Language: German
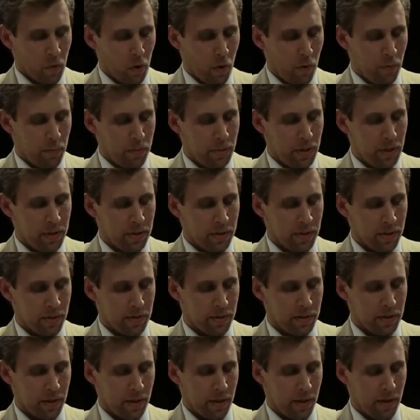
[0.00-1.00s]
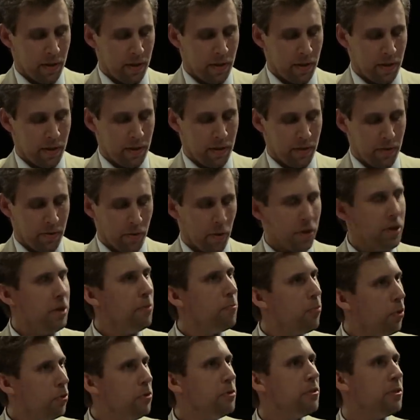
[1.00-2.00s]
um dieses äh, neue
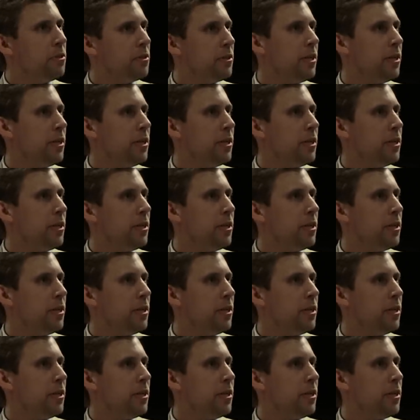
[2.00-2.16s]
Impulse